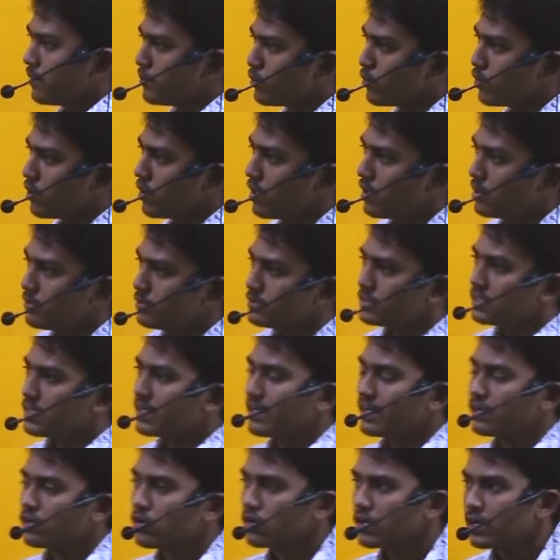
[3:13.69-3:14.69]
আমি বললাম যে
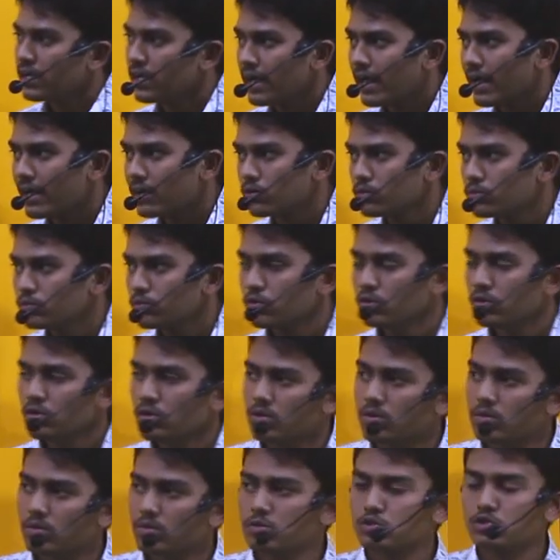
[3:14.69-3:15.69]
রেডনের
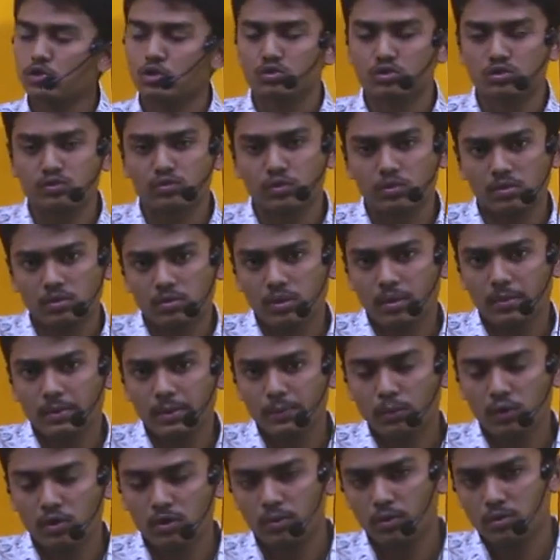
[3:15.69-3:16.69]
অ্যাটমগুলো স্বতঃস্ফূর্তভাবে
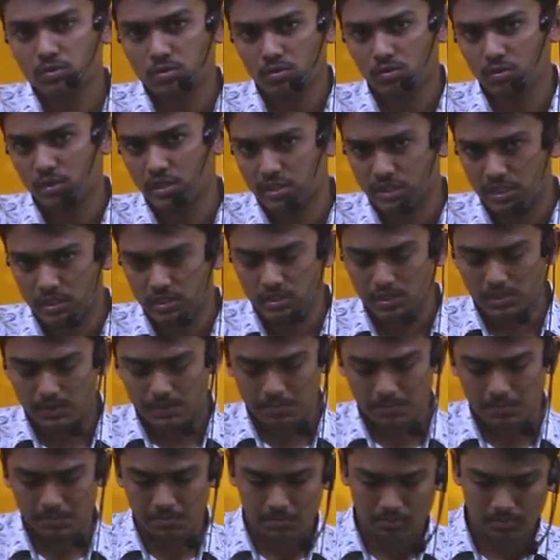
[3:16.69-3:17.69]
পরিবর্তন হয়ে যাচ্ছে
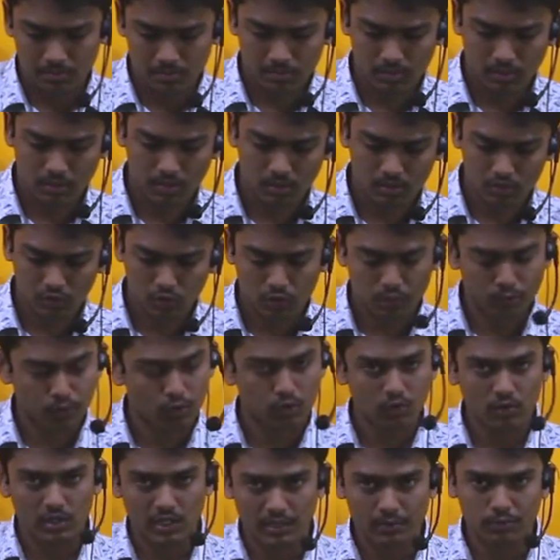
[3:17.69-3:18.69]
ধরো
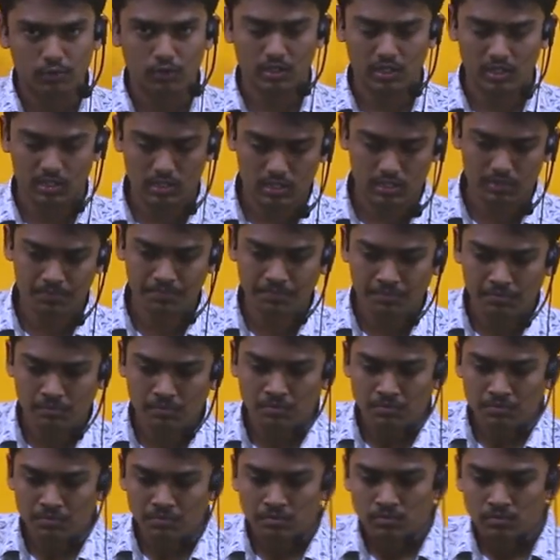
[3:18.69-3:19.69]
পোলোনিয়াম হয়ে গেছে
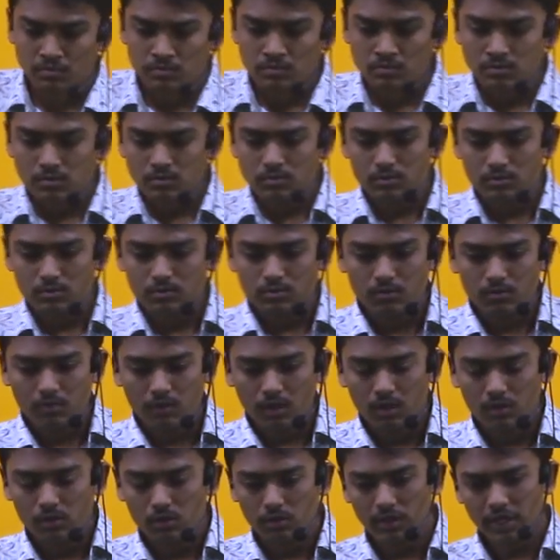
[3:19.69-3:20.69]

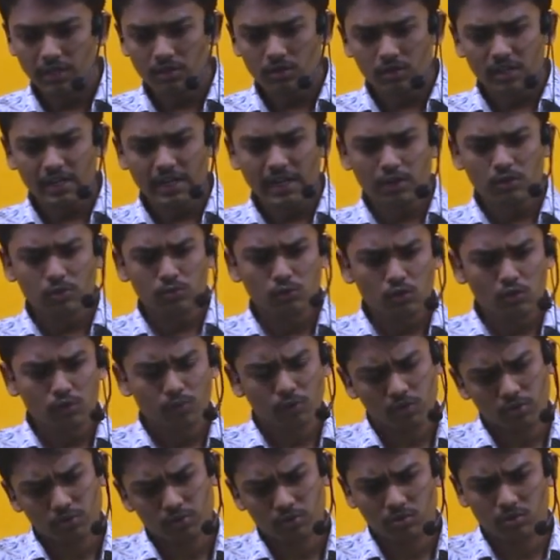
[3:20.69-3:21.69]
তো রেডনের অ্যাটমগুলো
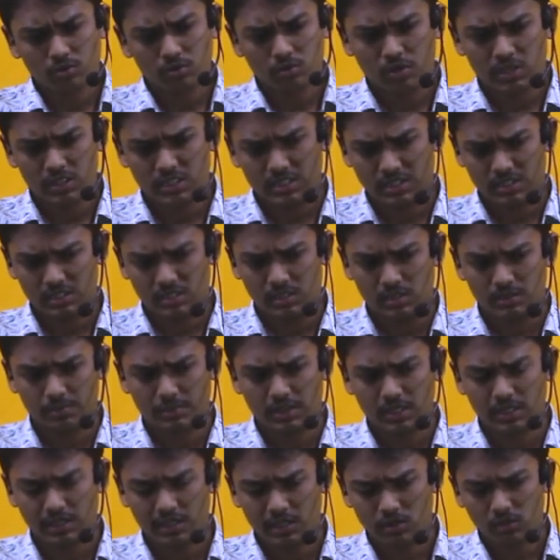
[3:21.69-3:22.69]
পরিবর্তিত হয়ে যাচ্ছে
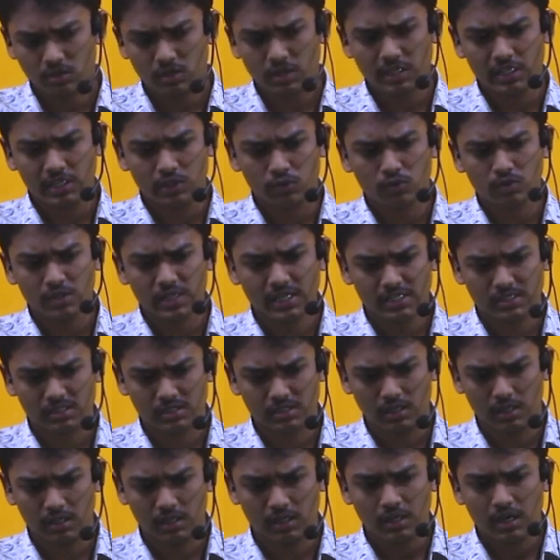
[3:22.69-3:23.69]
মানে রেডনের
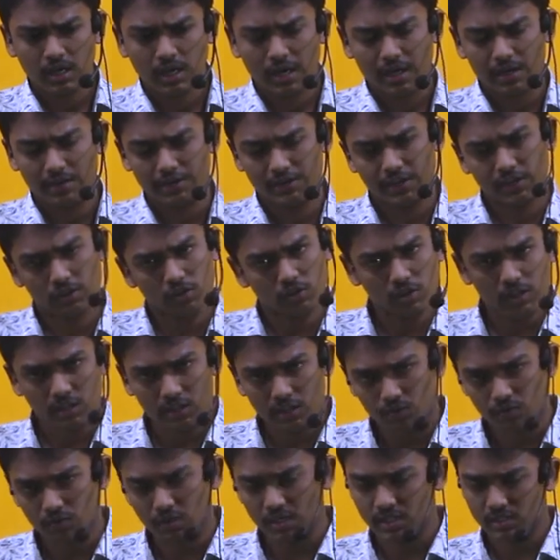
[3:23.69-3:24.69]
নিউক্লিয়াসটা আর রেডনের
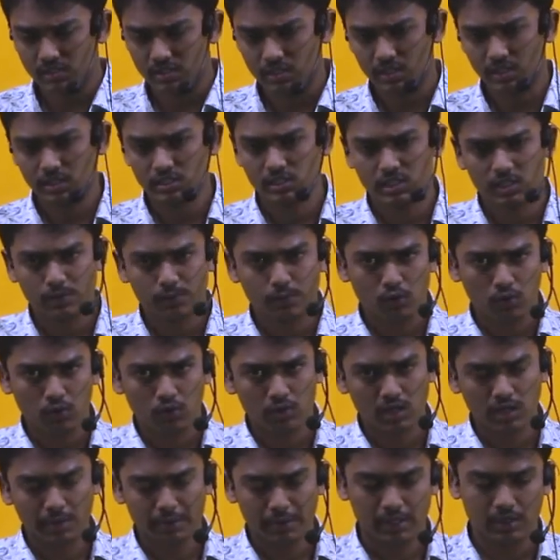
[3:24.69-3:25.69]
নিউক্লিয়াস নাই সেটা
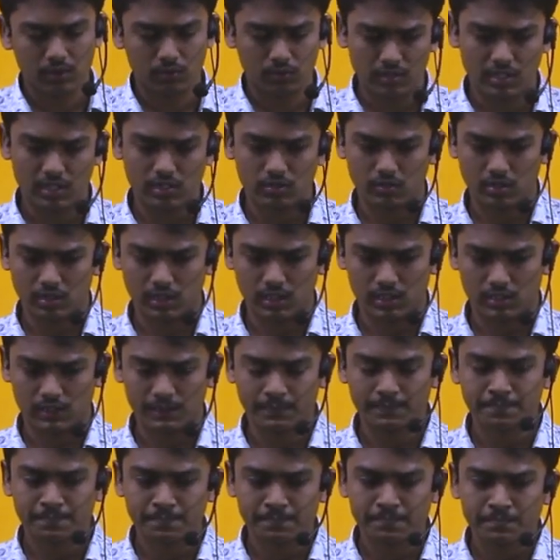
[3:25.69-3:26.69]
পোলোনিয়ামের নিউক্লিয়াস হয়ে
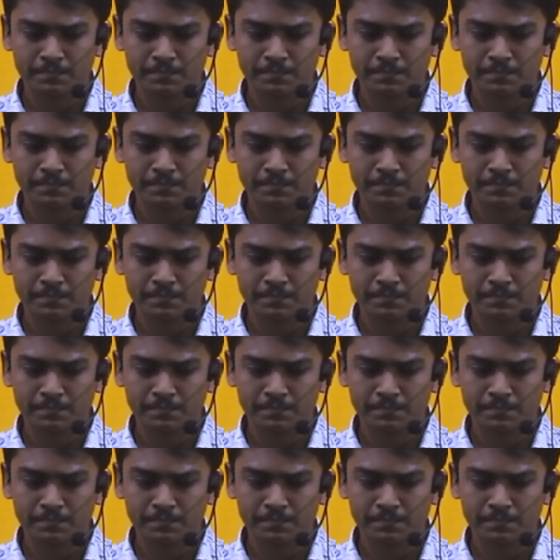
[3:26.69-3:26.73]
গেছে